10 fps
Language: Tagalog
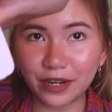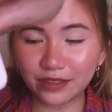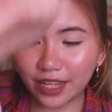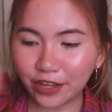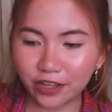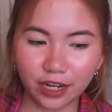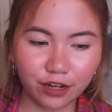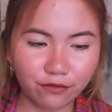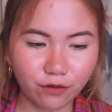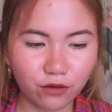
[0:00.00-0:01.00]
meron tayong
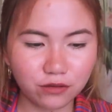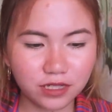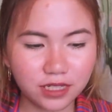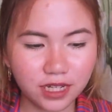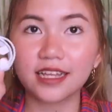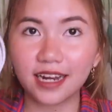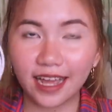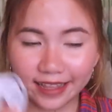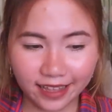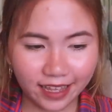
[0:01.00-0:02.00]
earphones. The
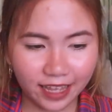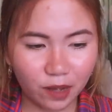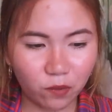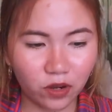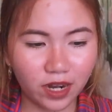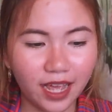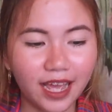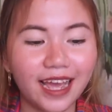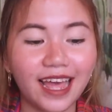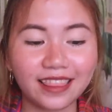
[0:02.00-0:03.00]
lightning cable.
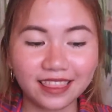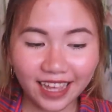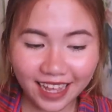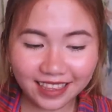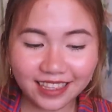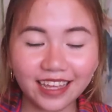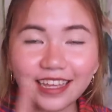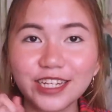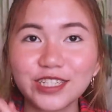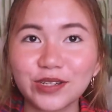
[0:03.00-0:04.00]
And then, the
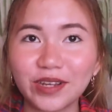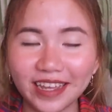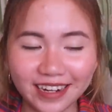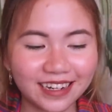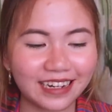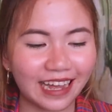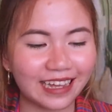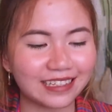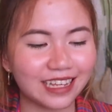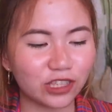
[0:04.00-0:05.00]
issue here,
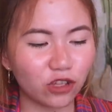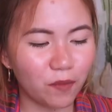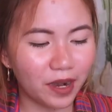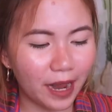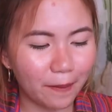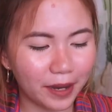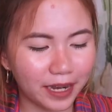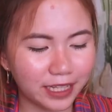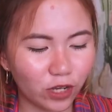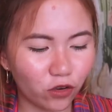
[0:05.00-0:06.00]
guys, eto
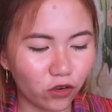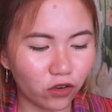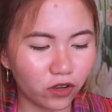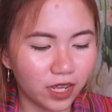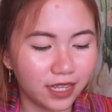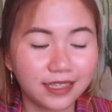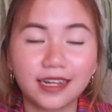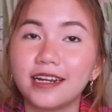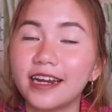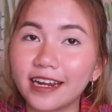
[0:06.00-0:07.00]
marami rin akong
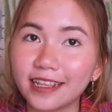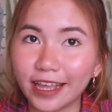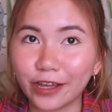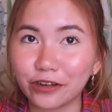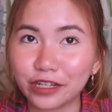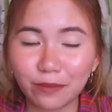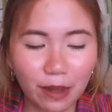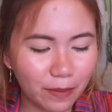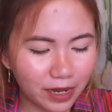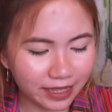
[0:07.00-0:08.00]
naririnig or
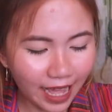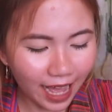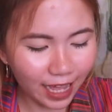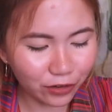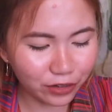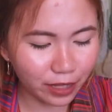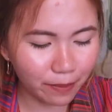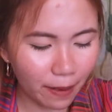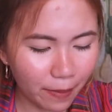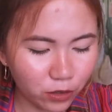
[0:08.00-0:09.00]
nababalitaan or
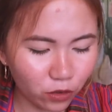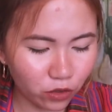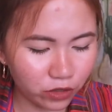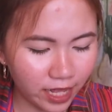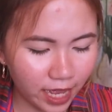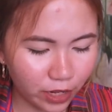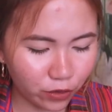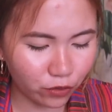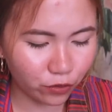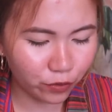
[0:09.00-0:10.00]
napapanood na
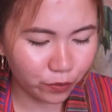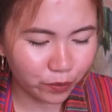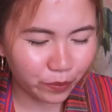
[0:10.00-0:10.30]
yung